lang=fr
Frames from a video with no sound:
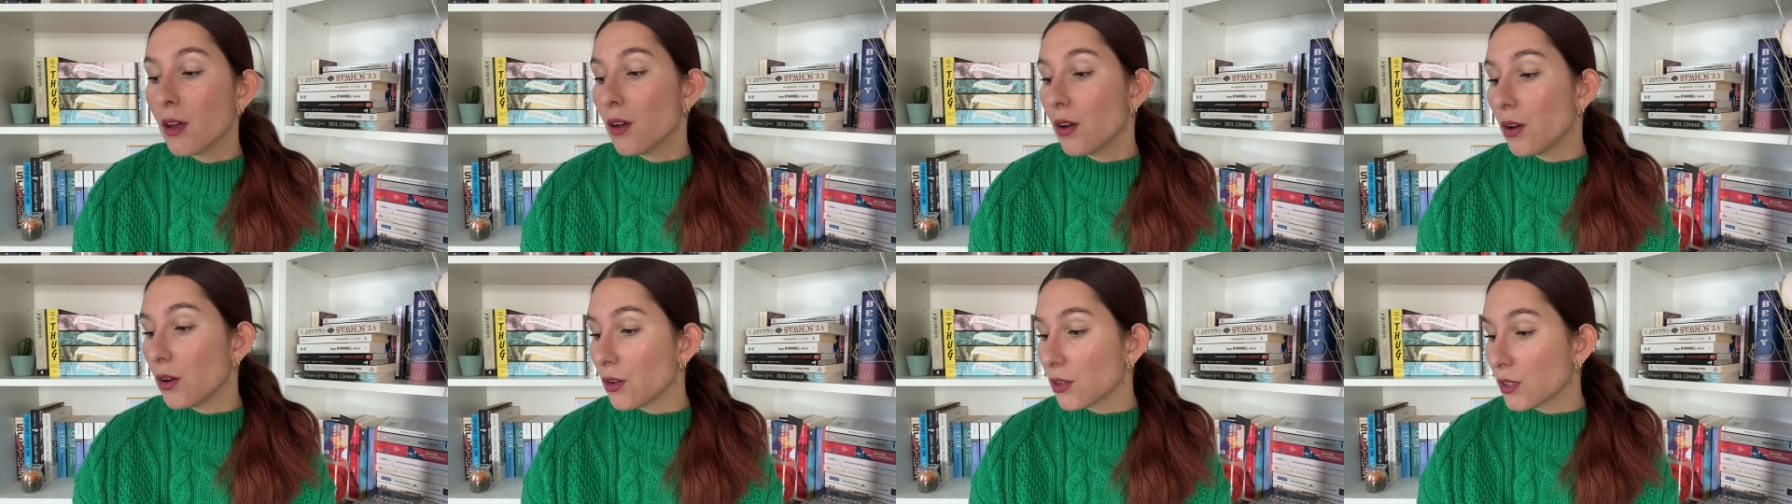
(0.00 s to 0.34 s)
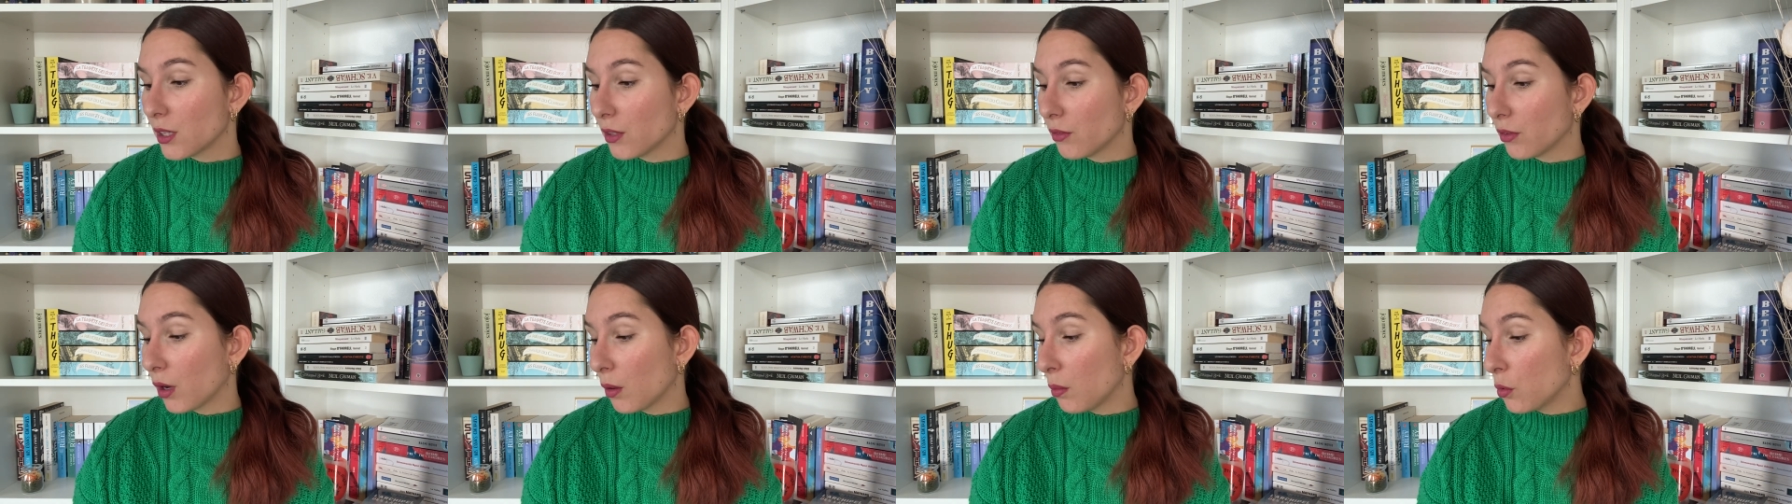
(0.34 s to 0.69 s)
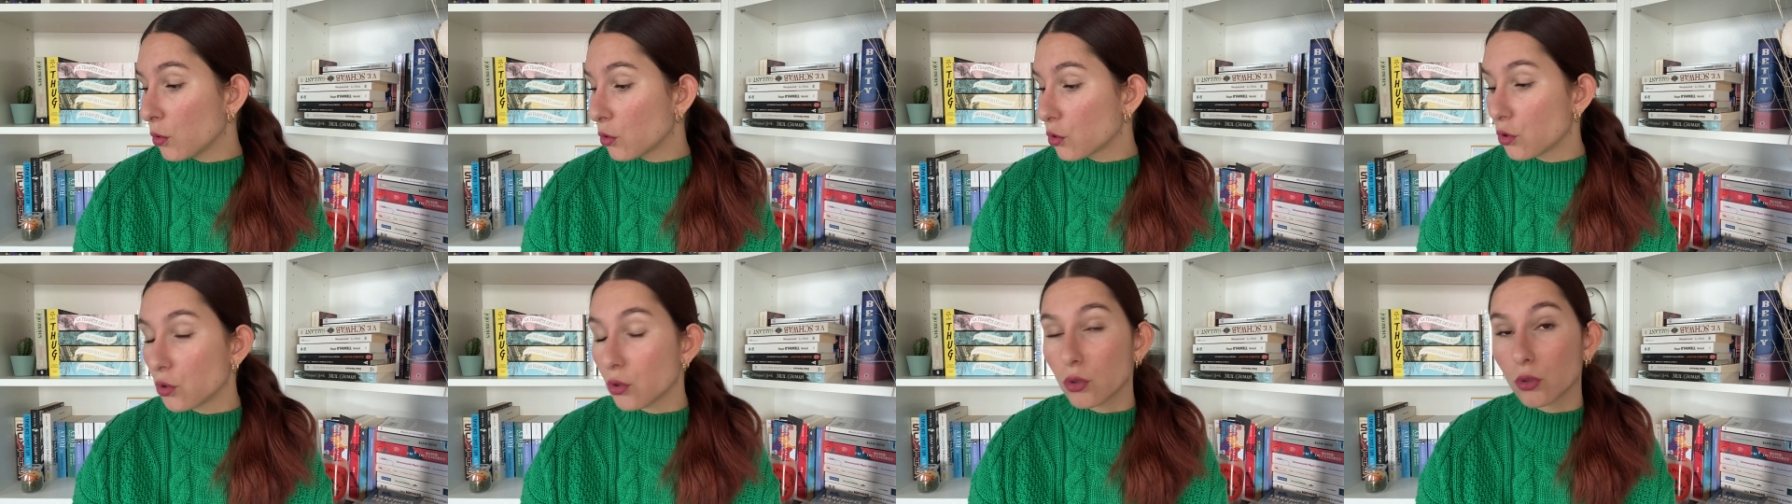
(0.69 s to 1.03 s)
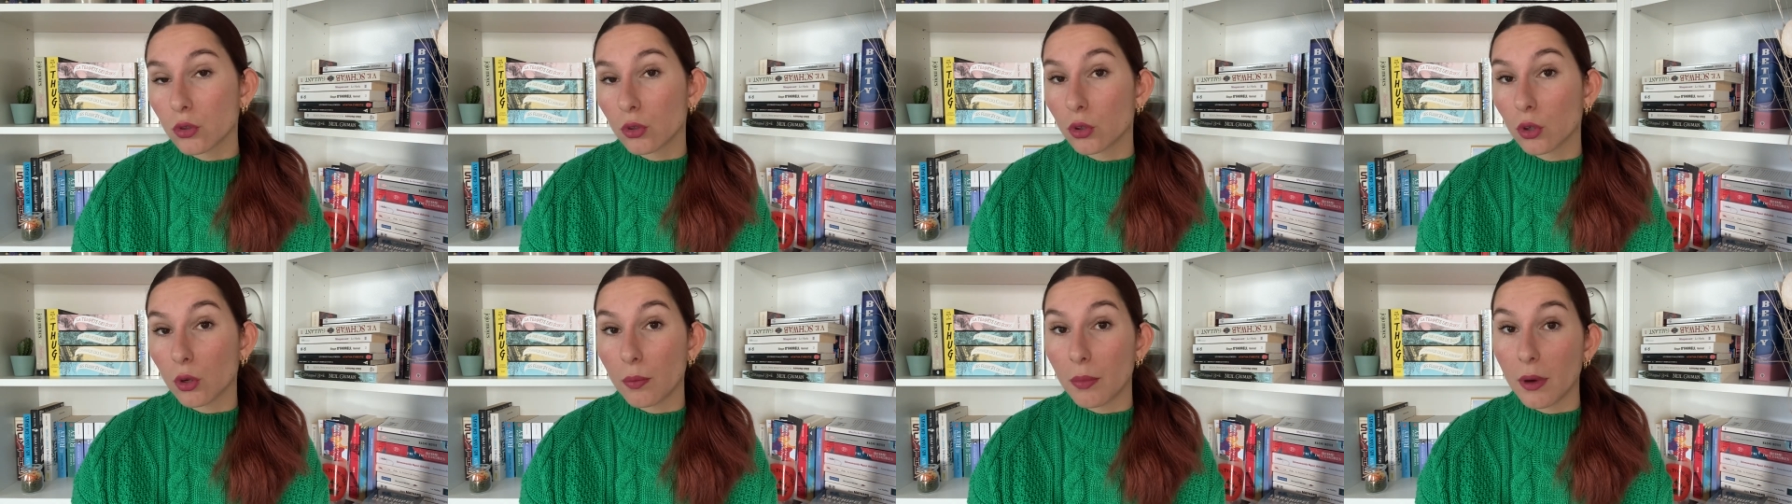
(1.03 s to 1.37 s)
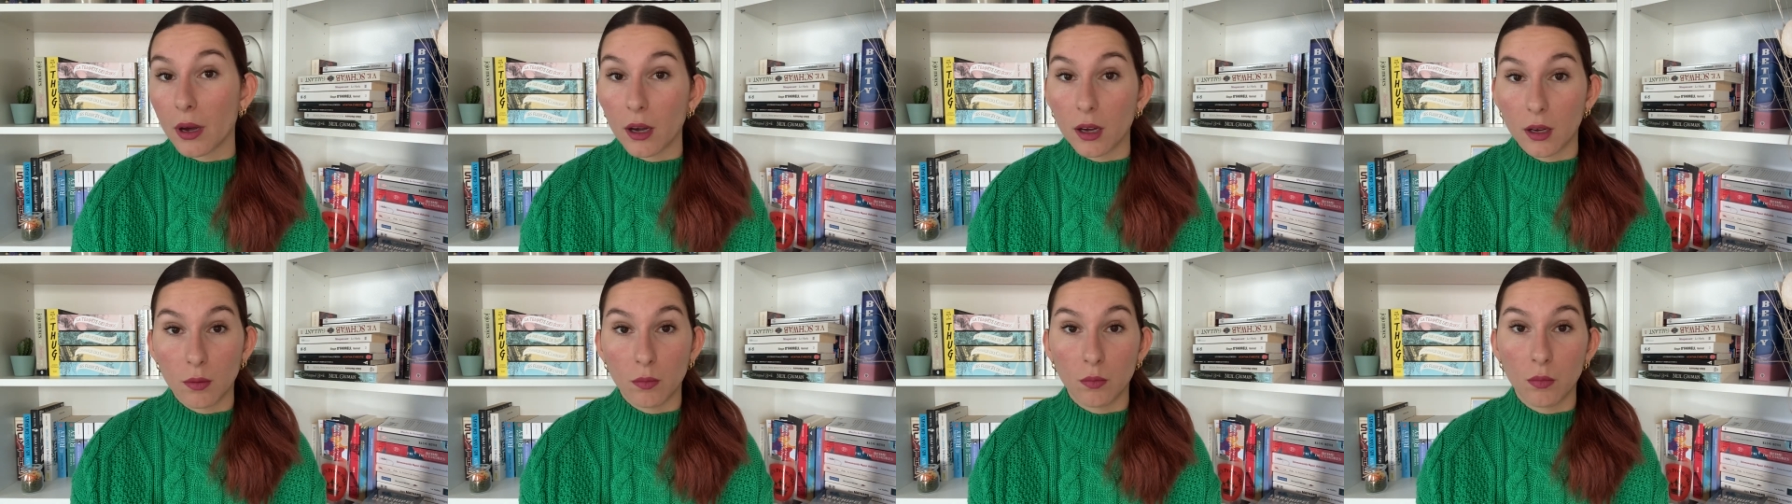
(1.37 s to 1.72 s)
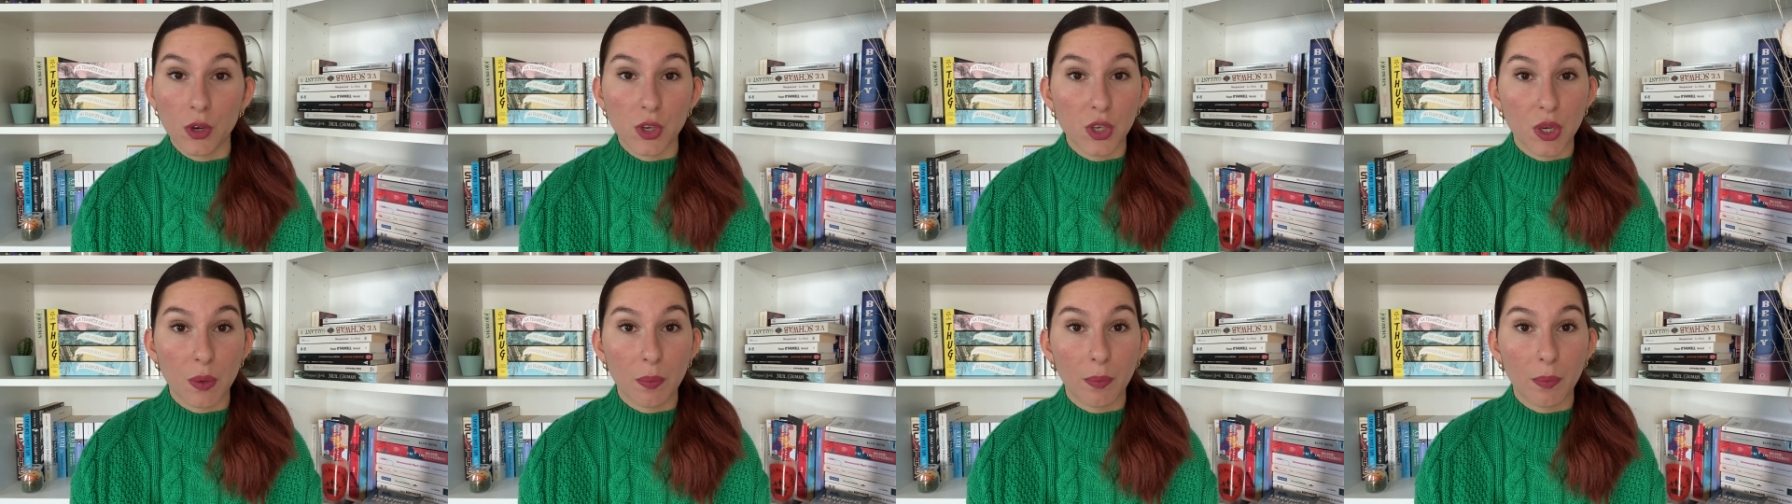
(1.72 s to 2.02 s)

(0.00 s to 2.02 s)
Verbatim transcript: Euh, c'est vraiment juste que ben, moi,